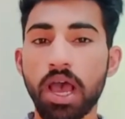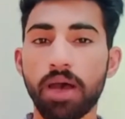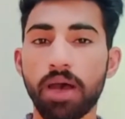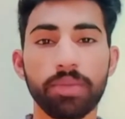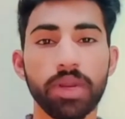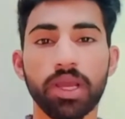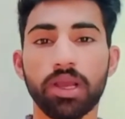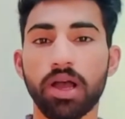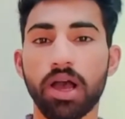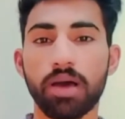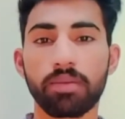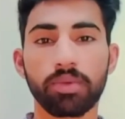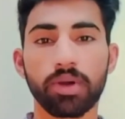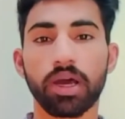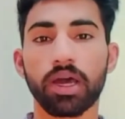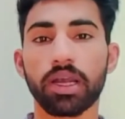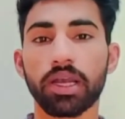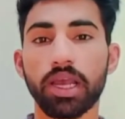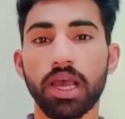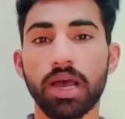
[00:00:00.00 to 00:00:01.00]
हमने काम
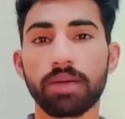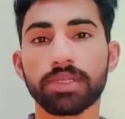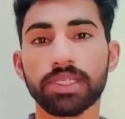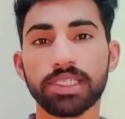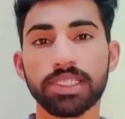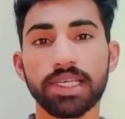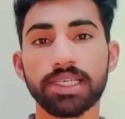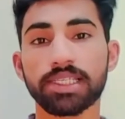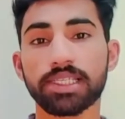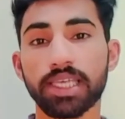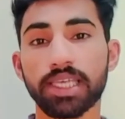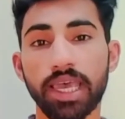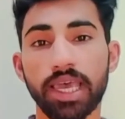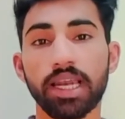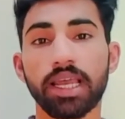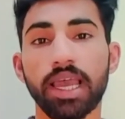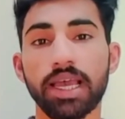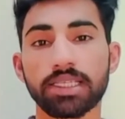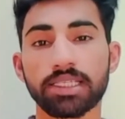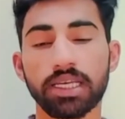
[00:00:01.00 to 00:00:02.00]
कर लिया अब चीज़ें
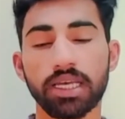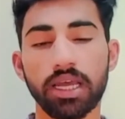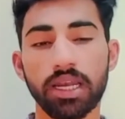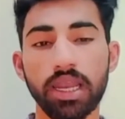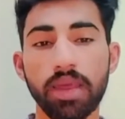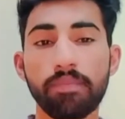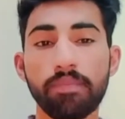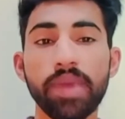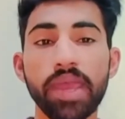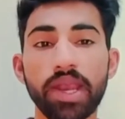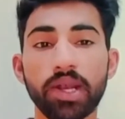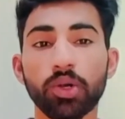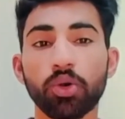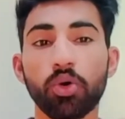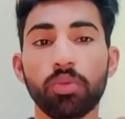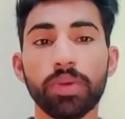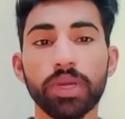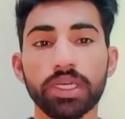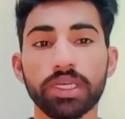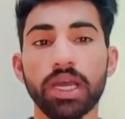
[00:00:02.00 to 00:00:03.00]
सेल कैसे करनी है मेन
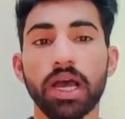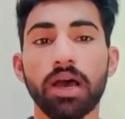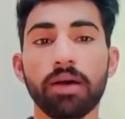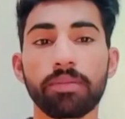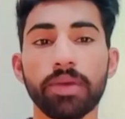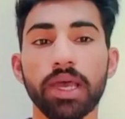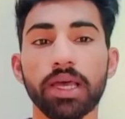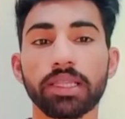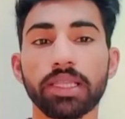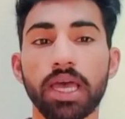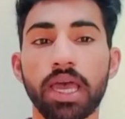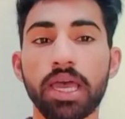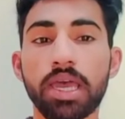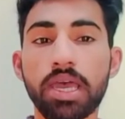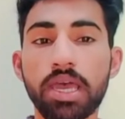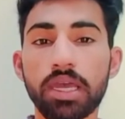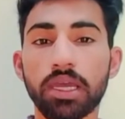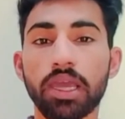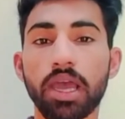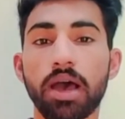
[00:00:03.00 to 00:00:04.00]
टॉपिक यहाँ पे आता है
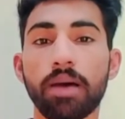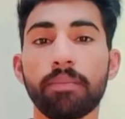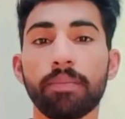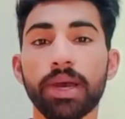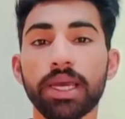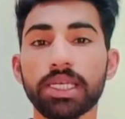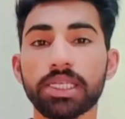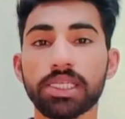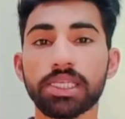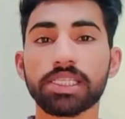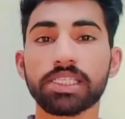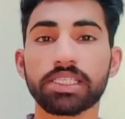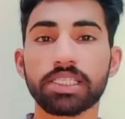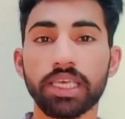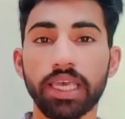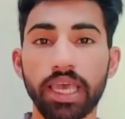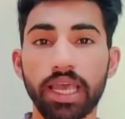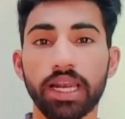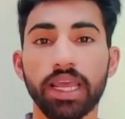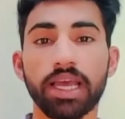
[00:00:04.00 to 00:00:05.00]
कि हम भाई चीज़
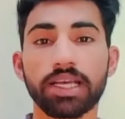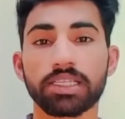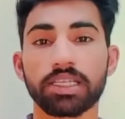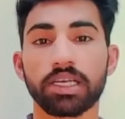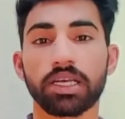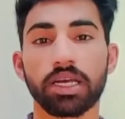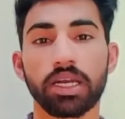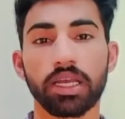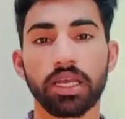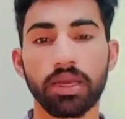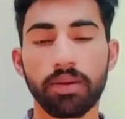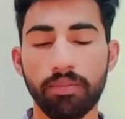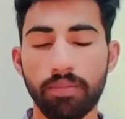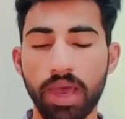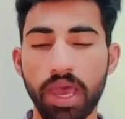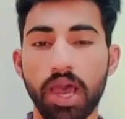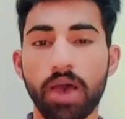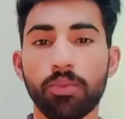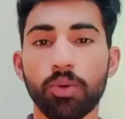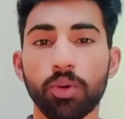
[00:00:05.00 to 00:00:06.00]
सेल कैसे करेंगे
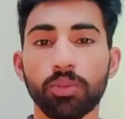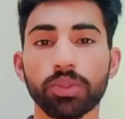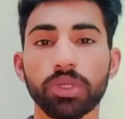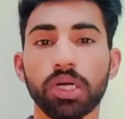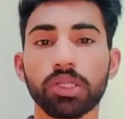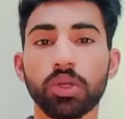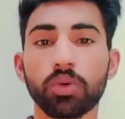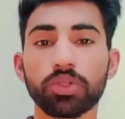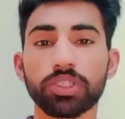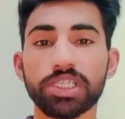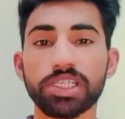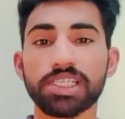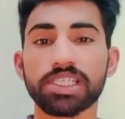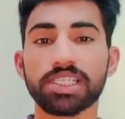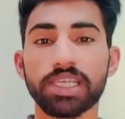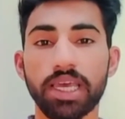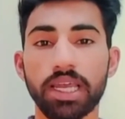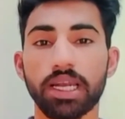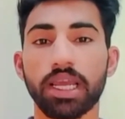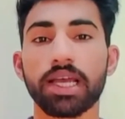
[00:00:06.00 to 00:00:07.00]
मैं आपको बताता हूँ चीज़
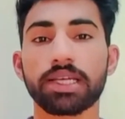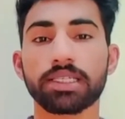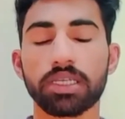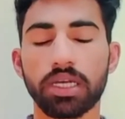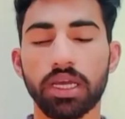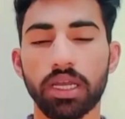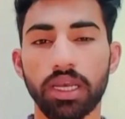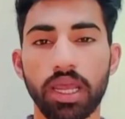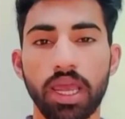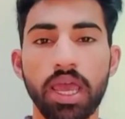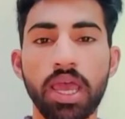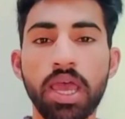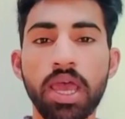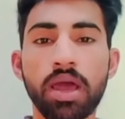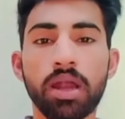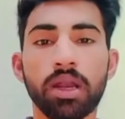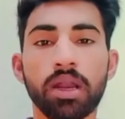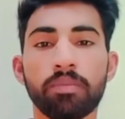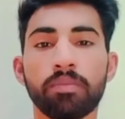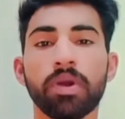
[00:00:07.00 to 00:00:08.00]
सेल कैसे करनी है
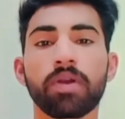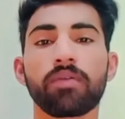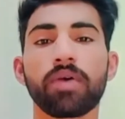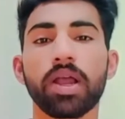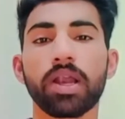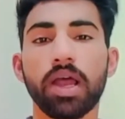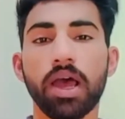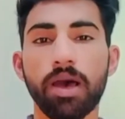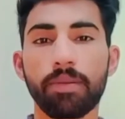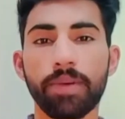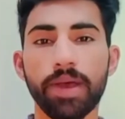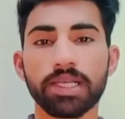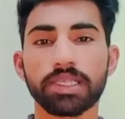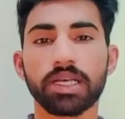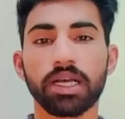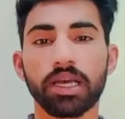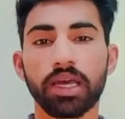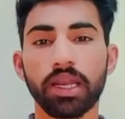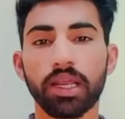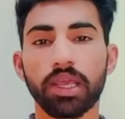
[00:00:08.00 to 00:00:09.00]
नंबर वन आप
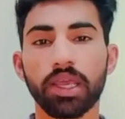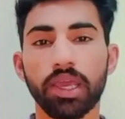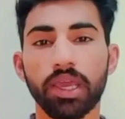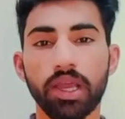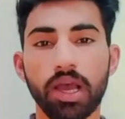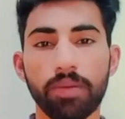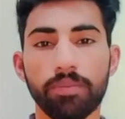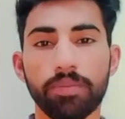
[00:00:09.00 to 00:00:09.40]
ऐसा करें कि एक